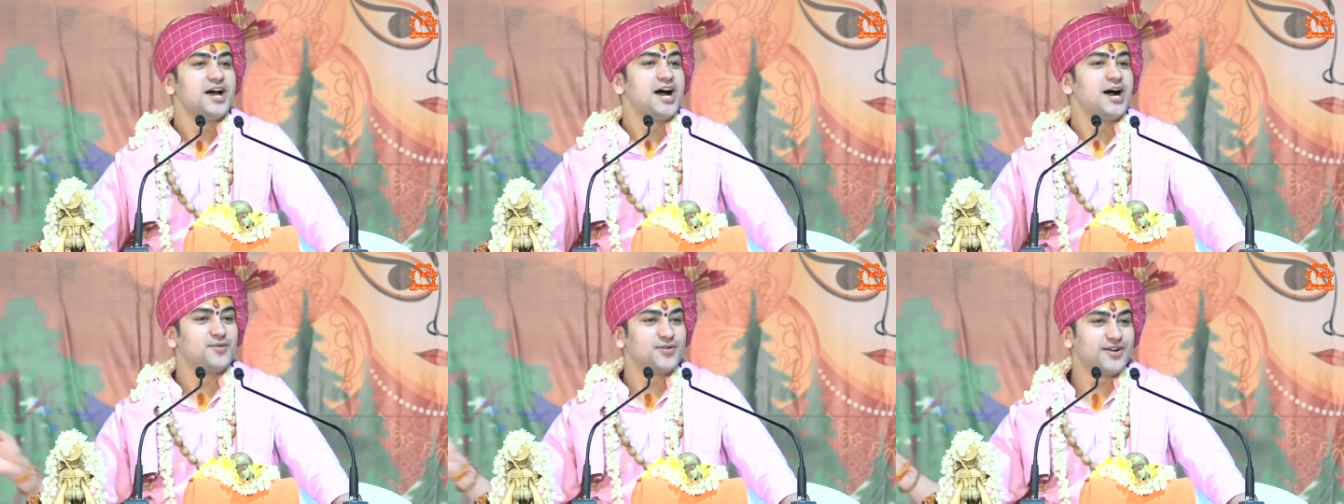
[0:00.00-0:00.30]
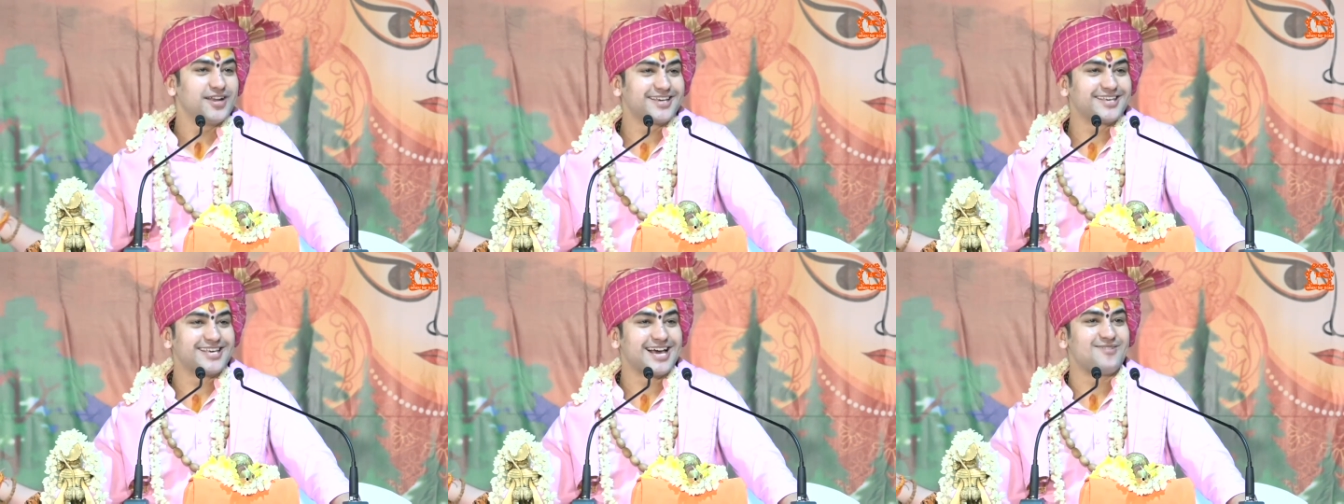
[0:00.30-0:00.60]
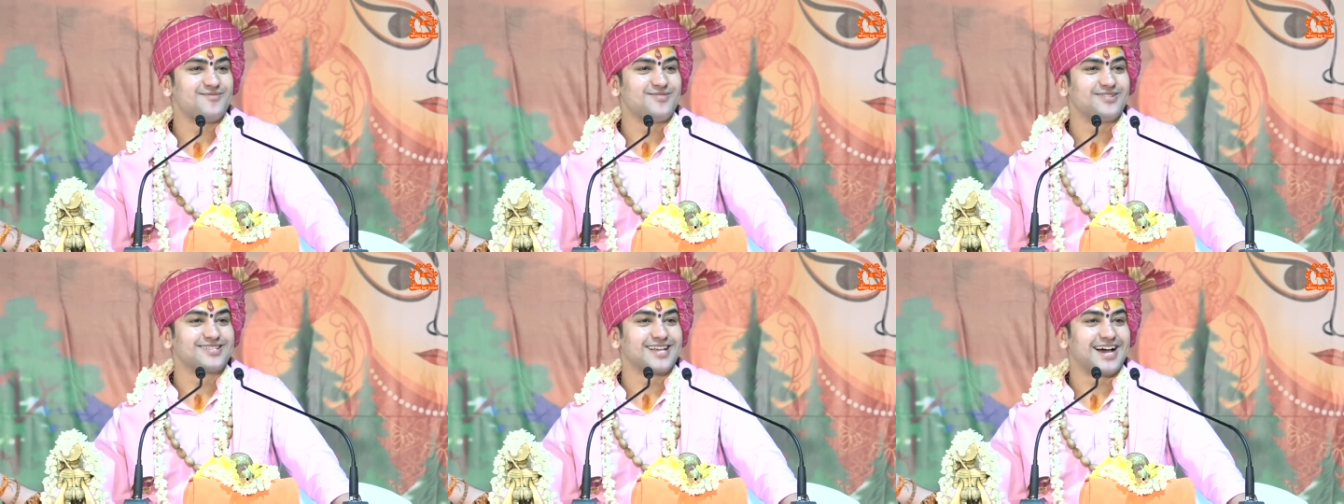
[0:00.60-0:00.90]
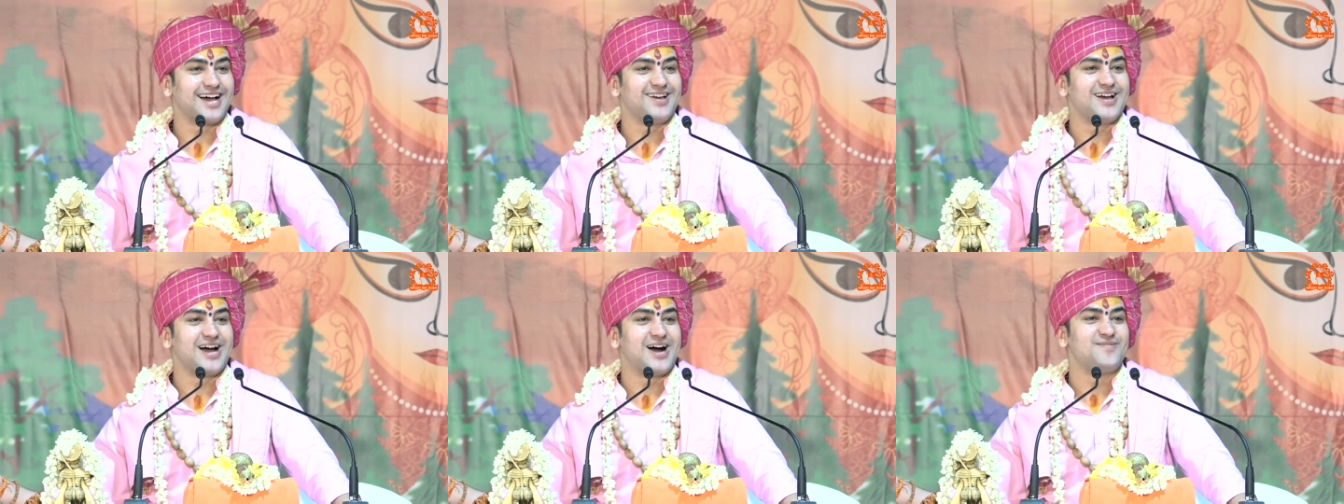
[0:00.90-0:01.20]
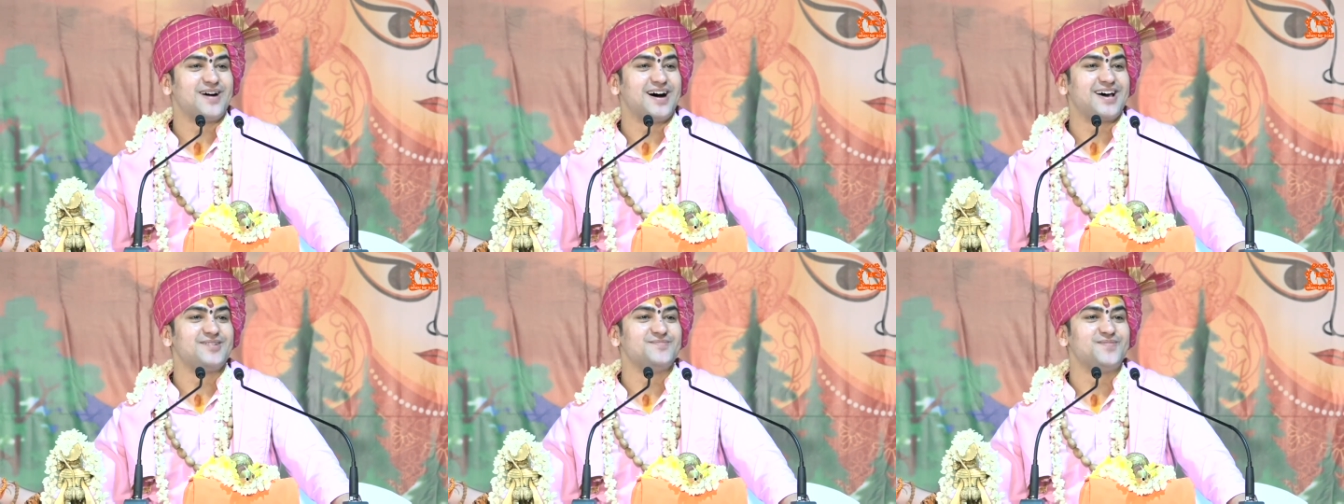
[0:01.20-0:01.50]
अब उन्हें क्या बताएं
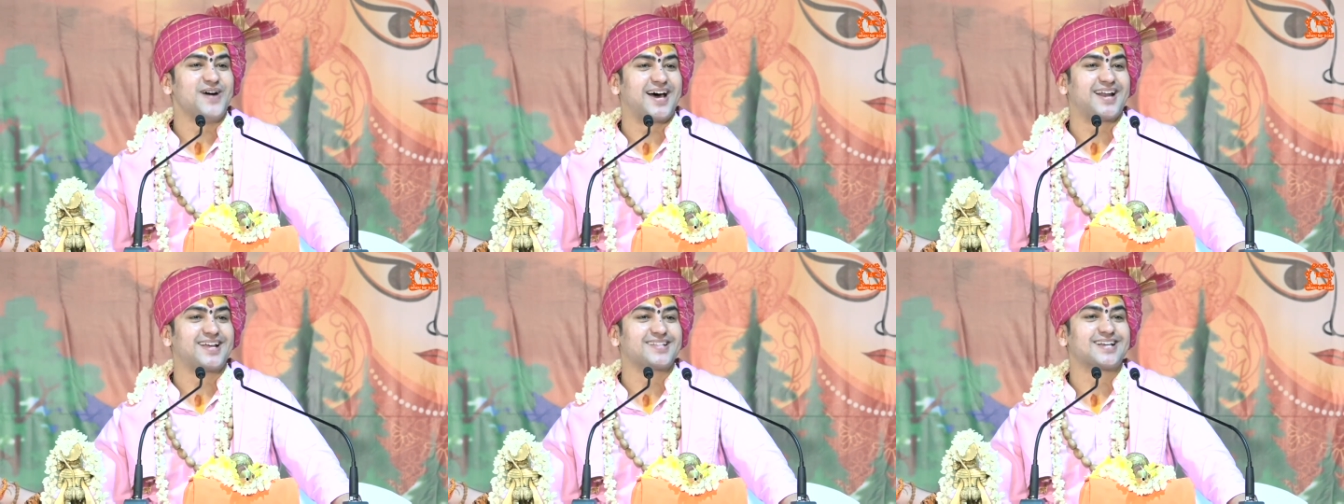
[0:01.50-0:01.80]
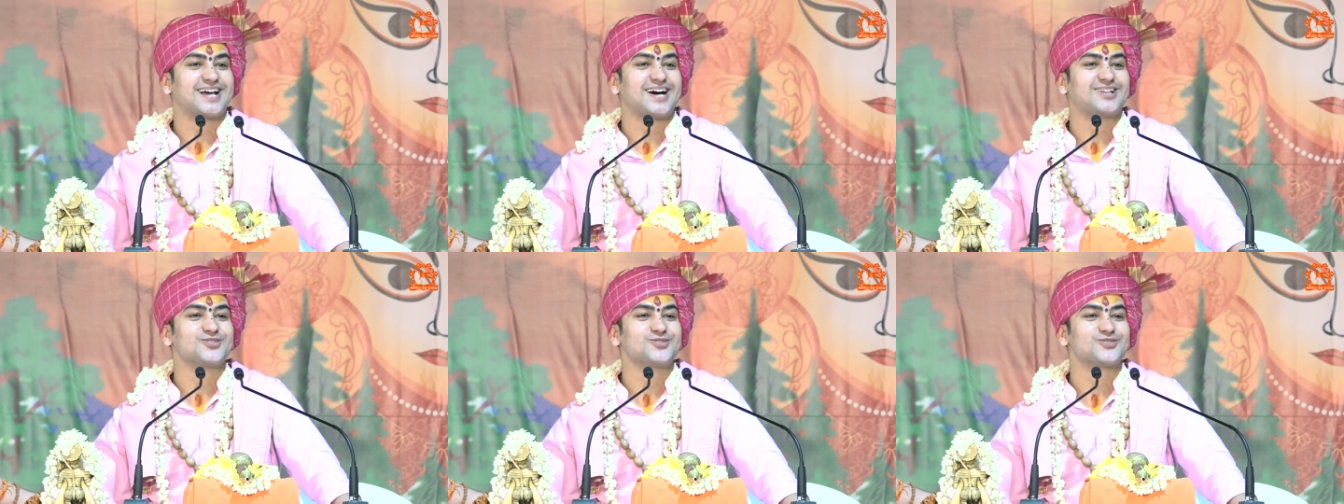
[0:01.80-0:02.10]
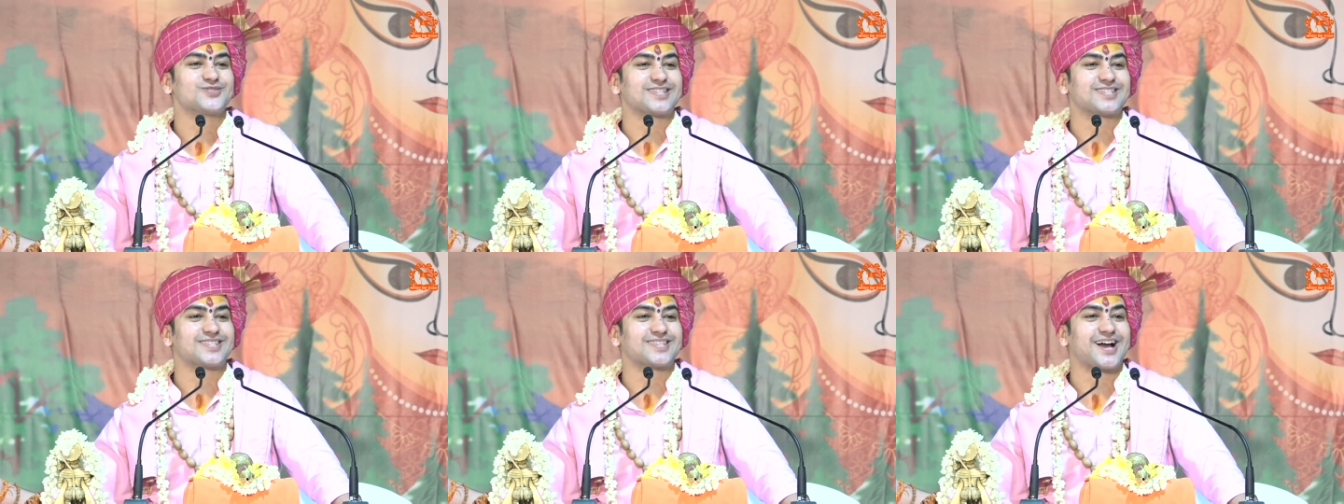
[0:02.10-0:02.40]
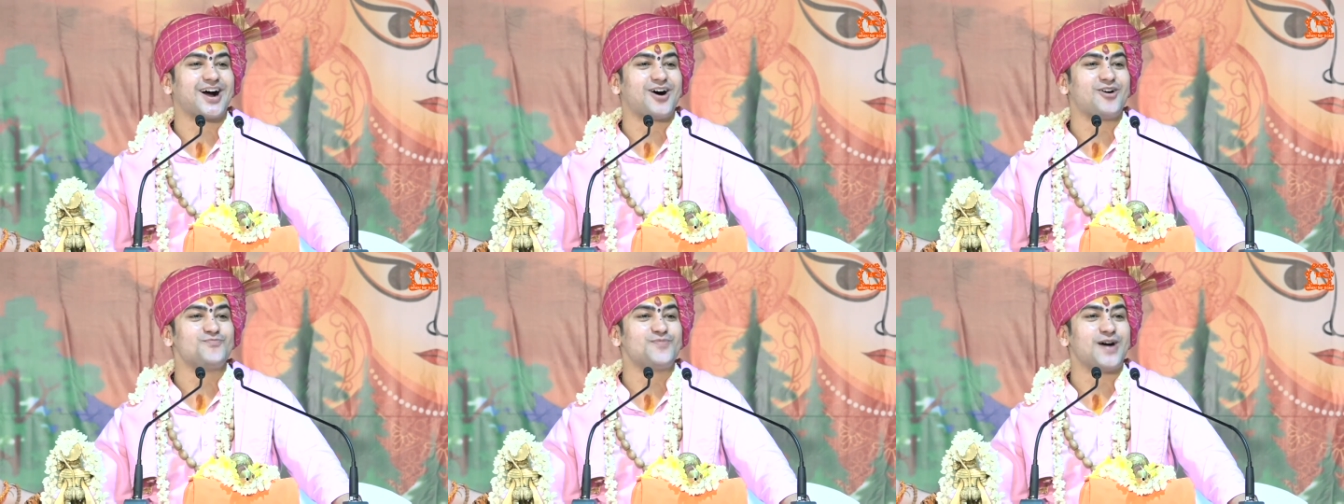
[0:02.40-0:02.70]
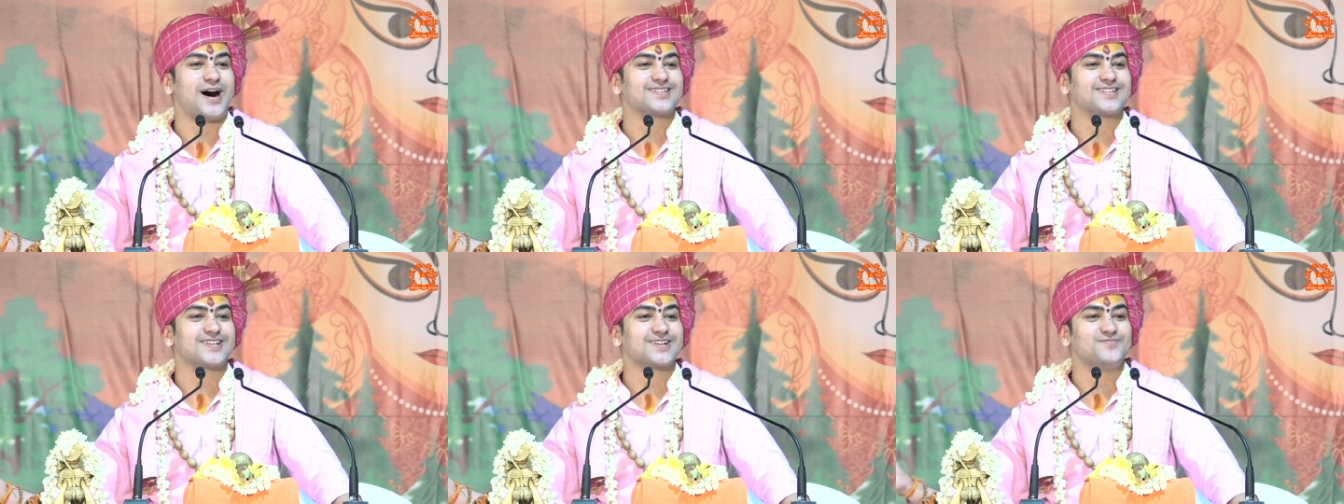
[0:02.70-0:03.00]
हमारे भारत का तो सत्य का
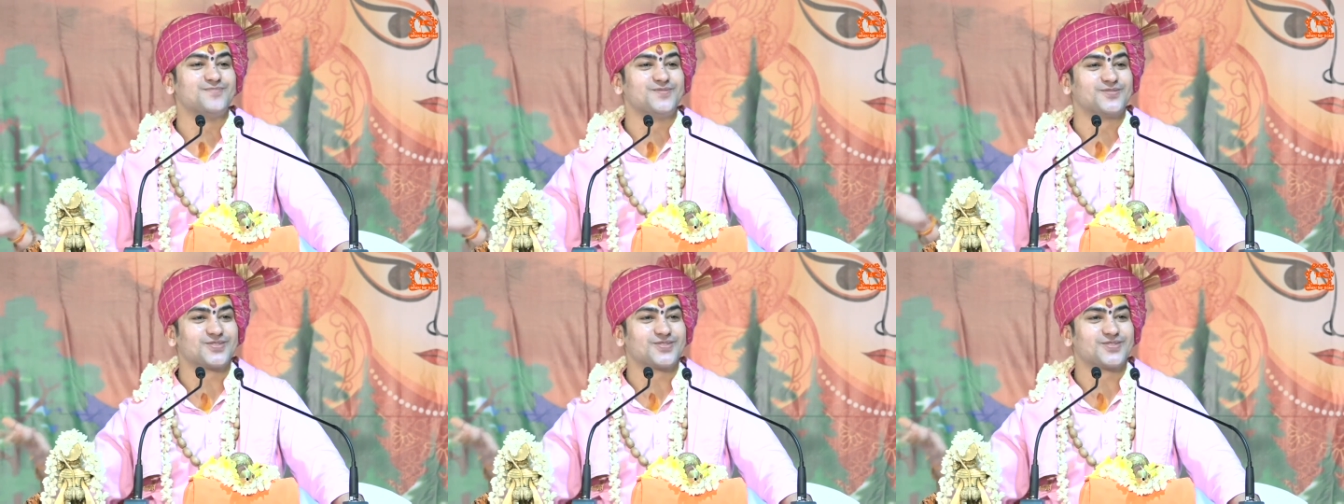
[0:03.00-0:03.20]
उपासक